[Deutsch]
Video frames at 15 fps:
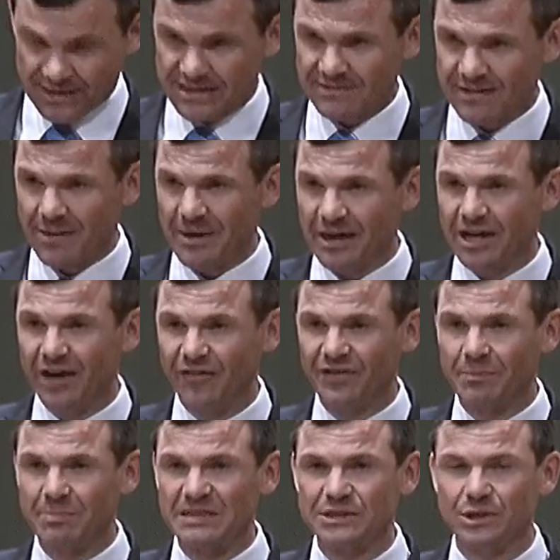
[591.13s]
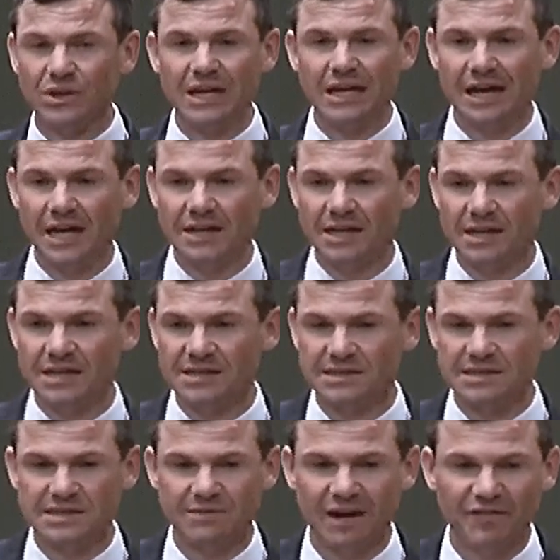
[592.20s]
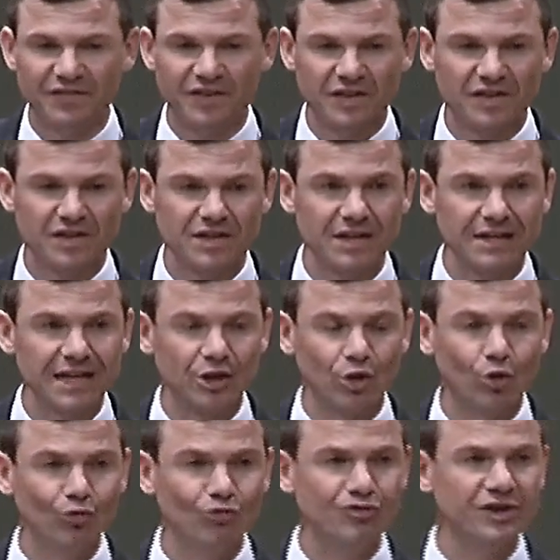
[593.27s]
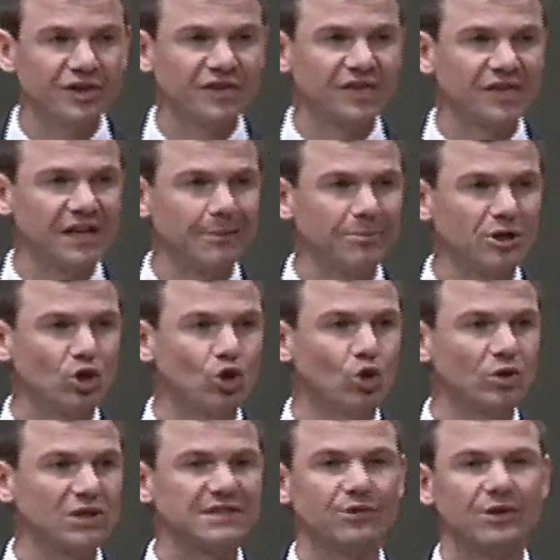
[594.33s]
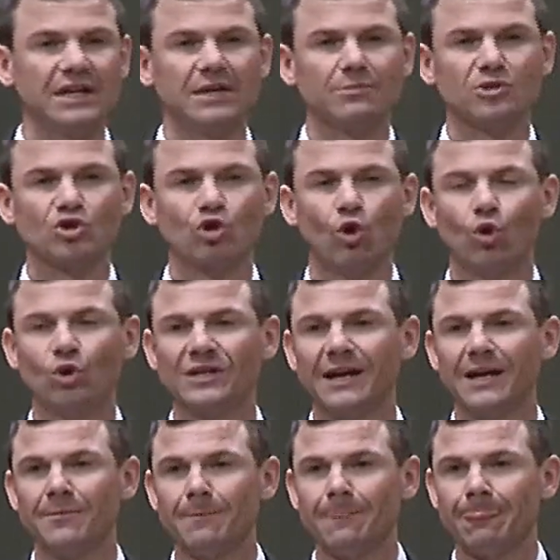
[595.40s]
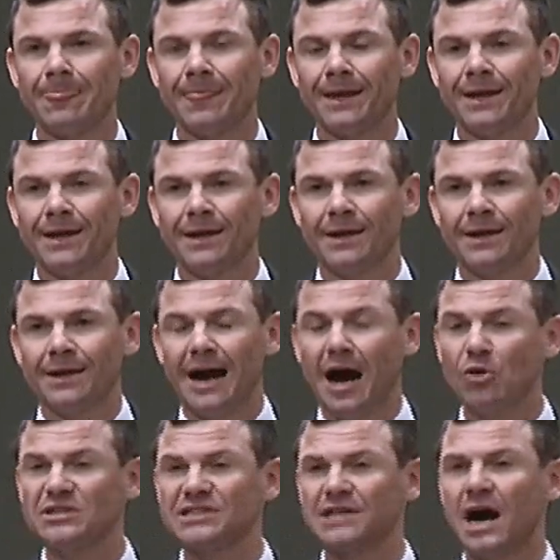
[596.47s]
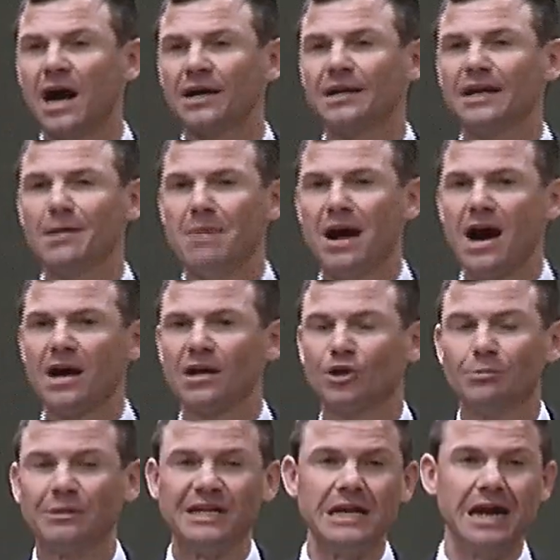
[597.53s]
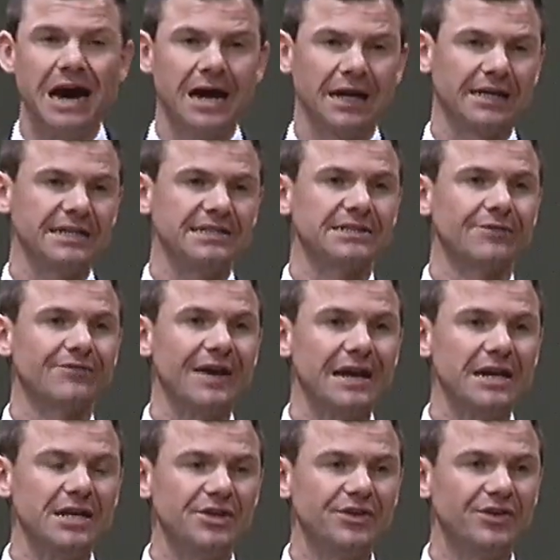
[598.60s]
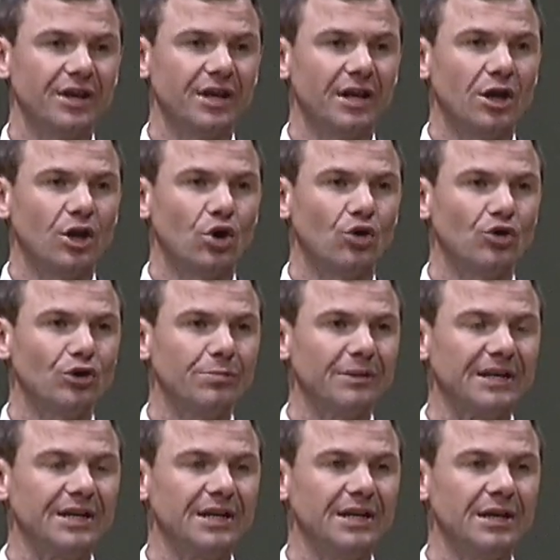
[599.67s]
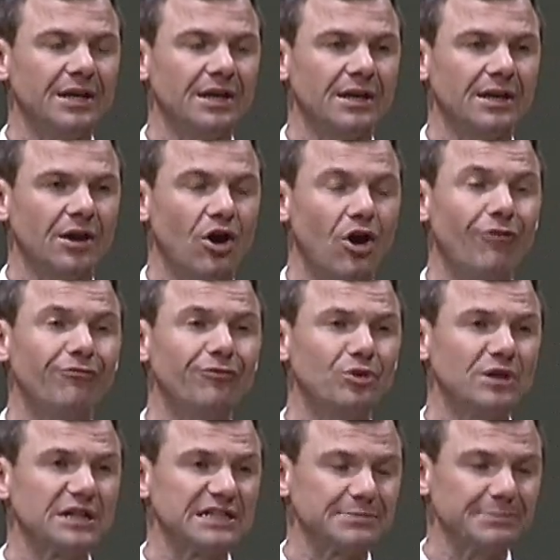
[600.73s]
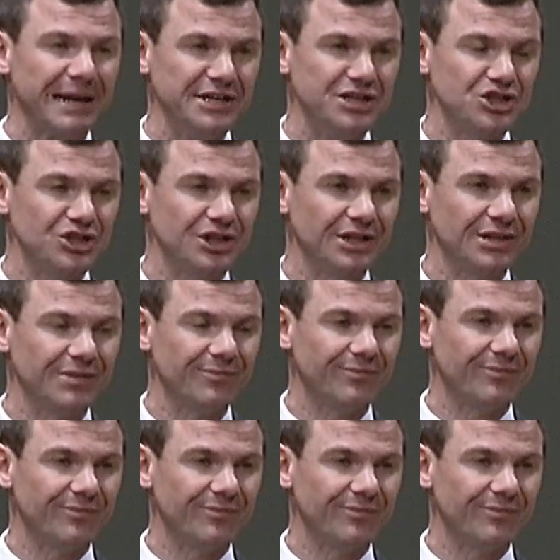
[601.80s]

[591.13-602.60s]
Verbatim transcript: Zwei bekannte Persönlichkeiten des 20. Jahrhunderts, sie haben kurz vor ihrem Tode Aussagen gemacht über die Lage dieser Welt und über die Hoffnung des Menschen.